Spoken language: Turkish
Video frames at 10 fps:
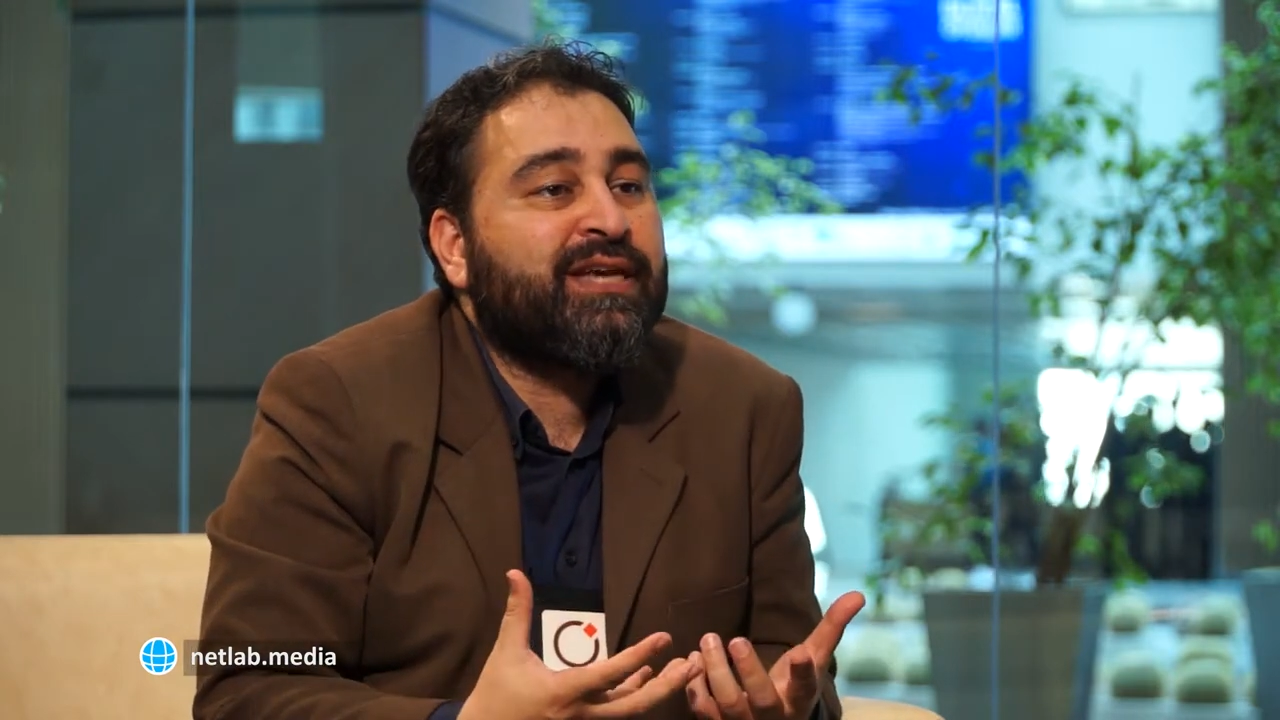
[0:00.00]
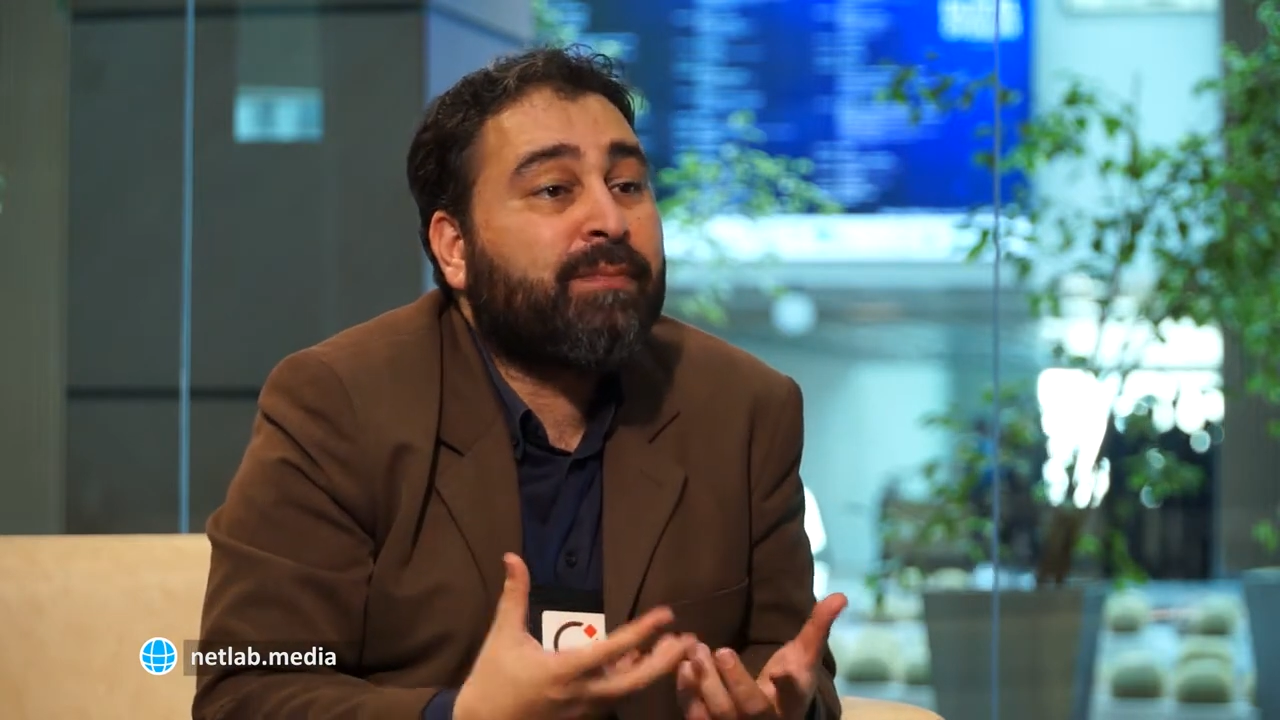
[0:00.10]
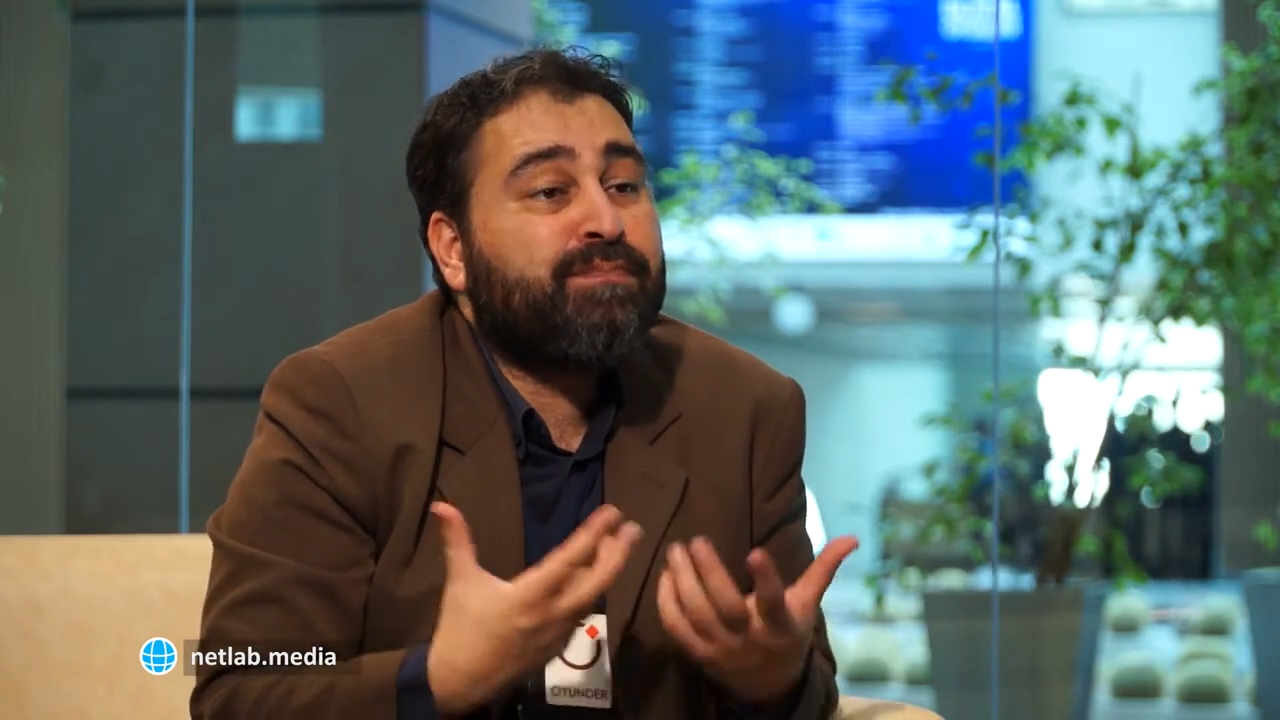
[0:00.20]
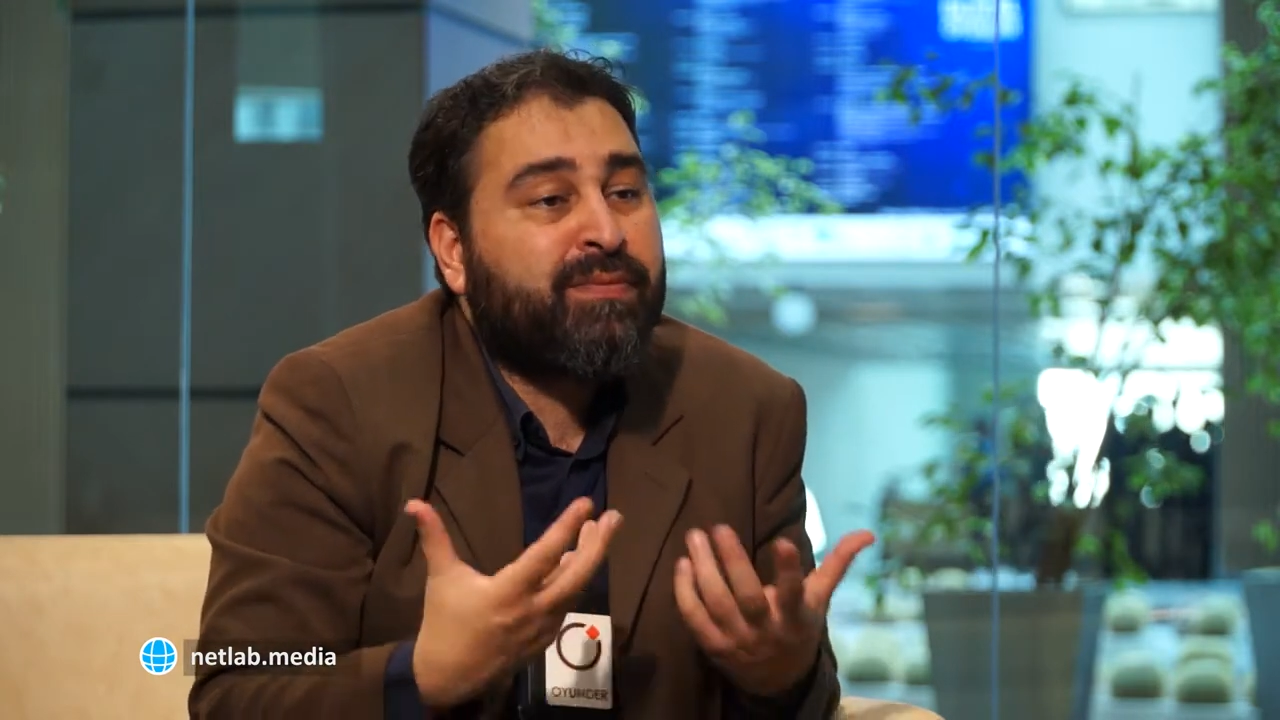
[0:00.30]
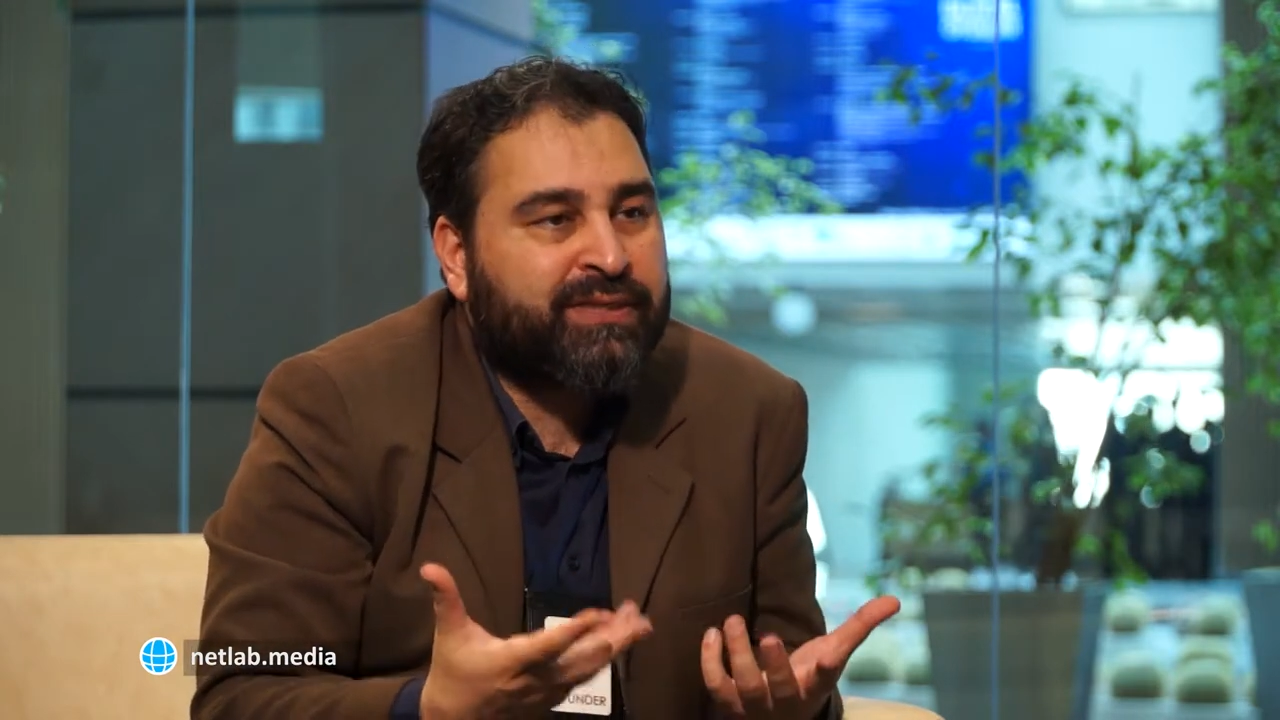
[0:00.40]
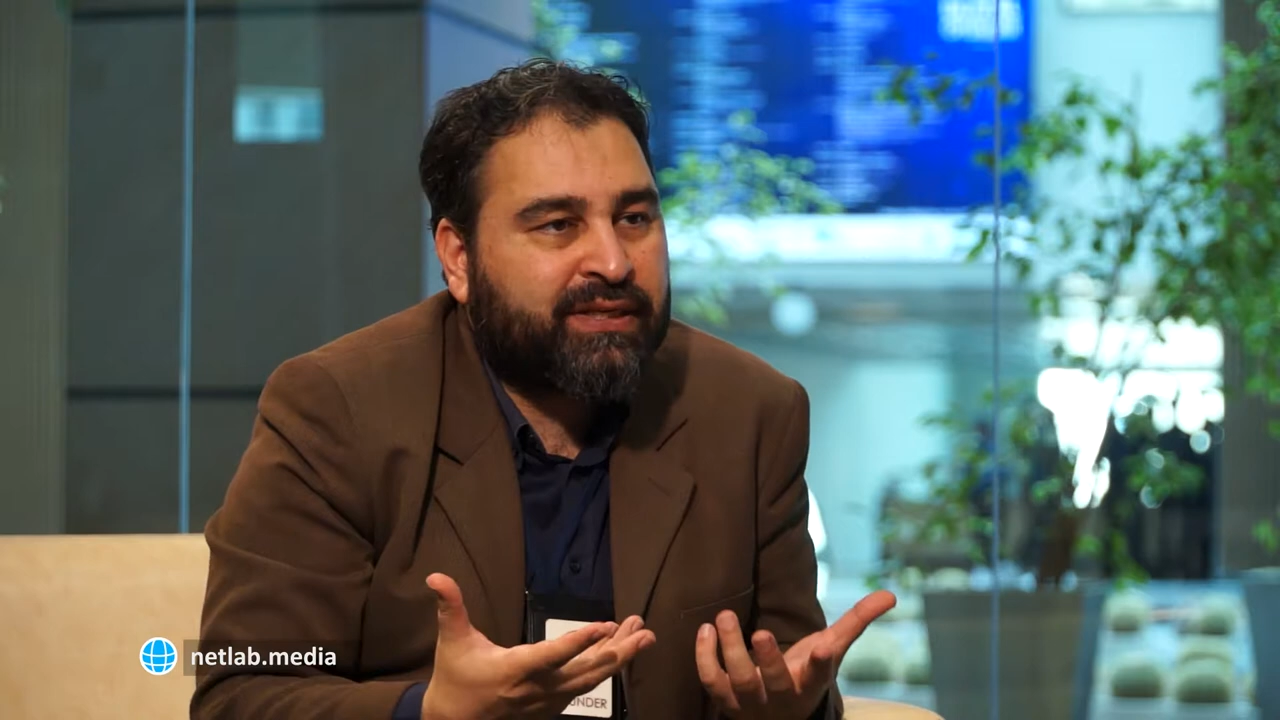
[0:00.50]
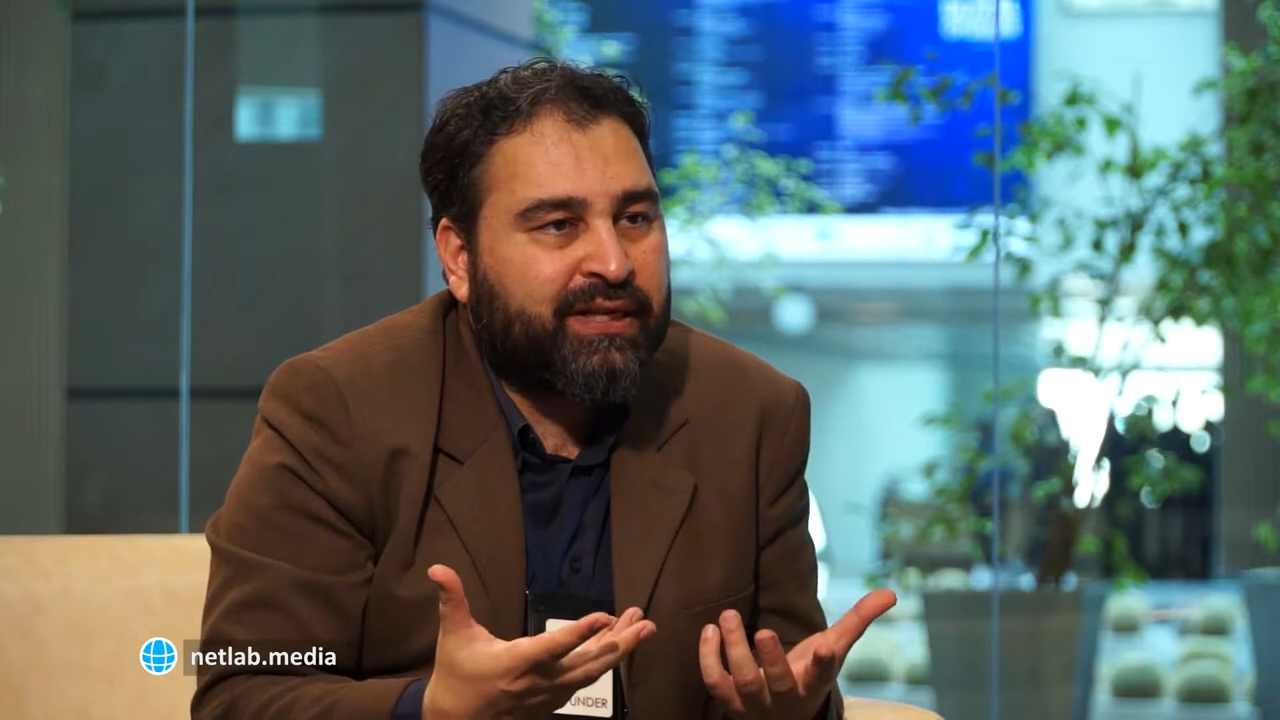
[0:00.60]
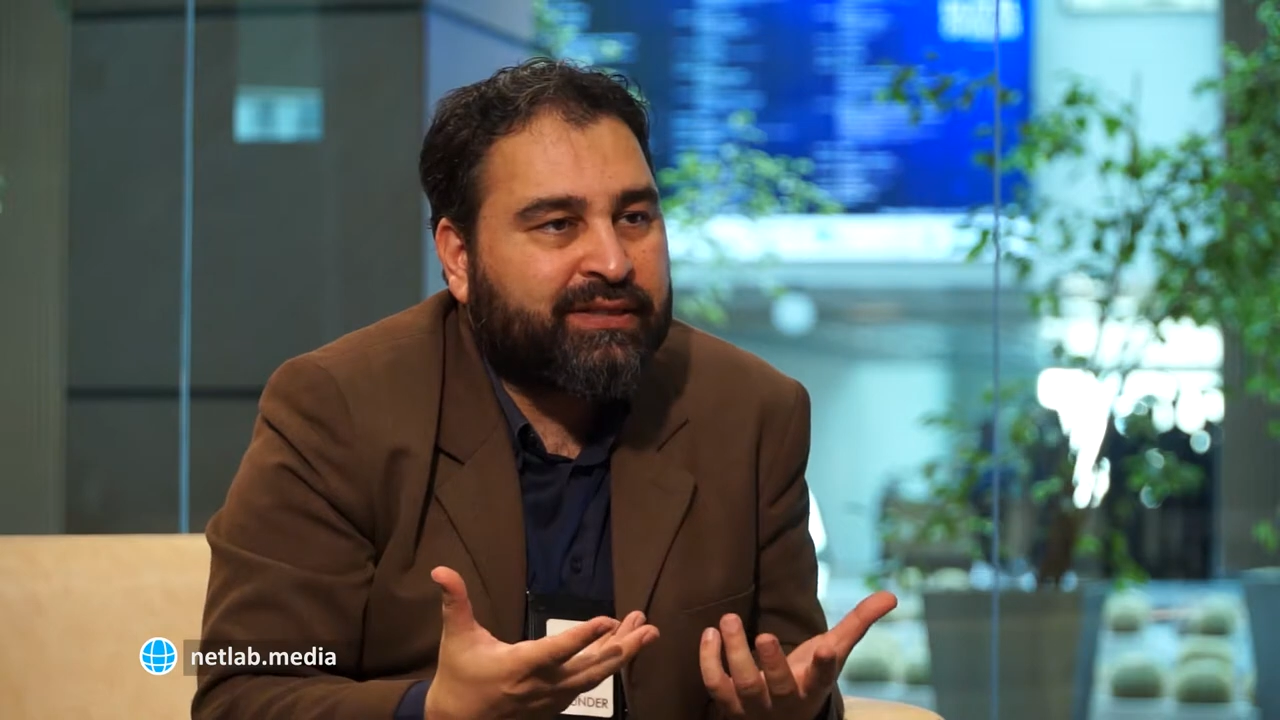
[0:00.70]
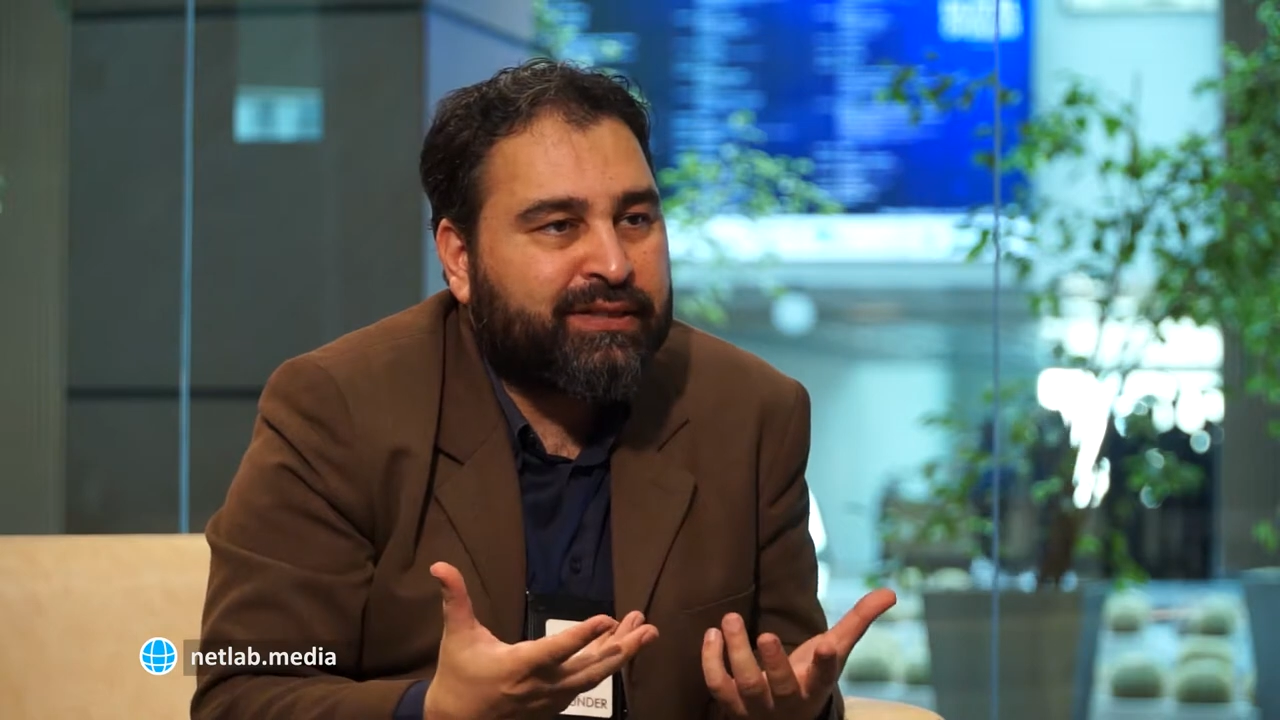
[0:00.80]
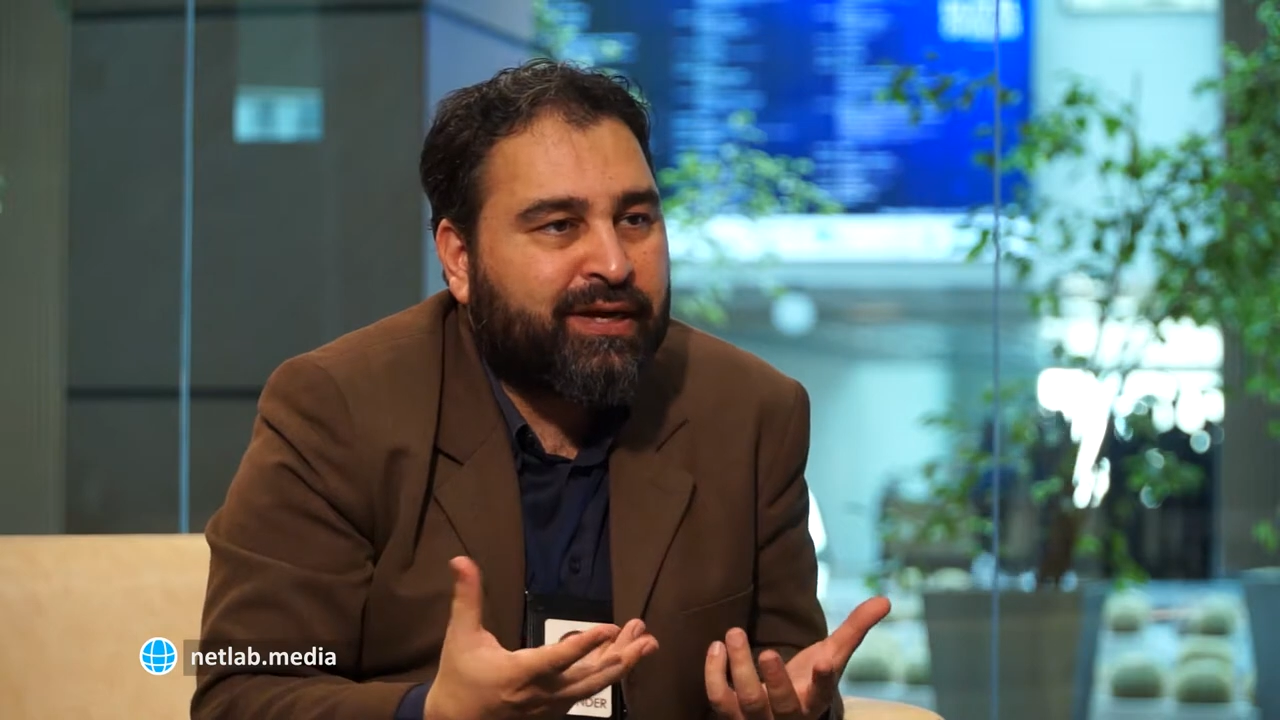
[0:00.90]
yapmamız
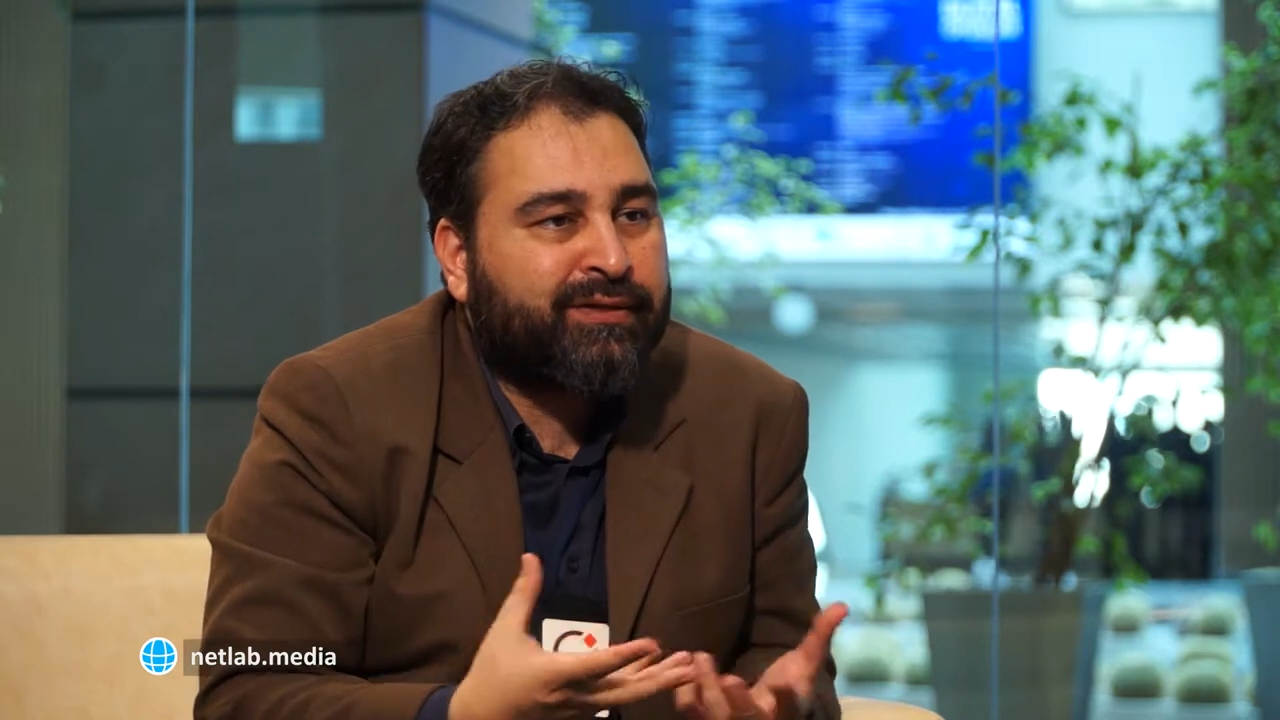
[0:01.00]
gerektiğini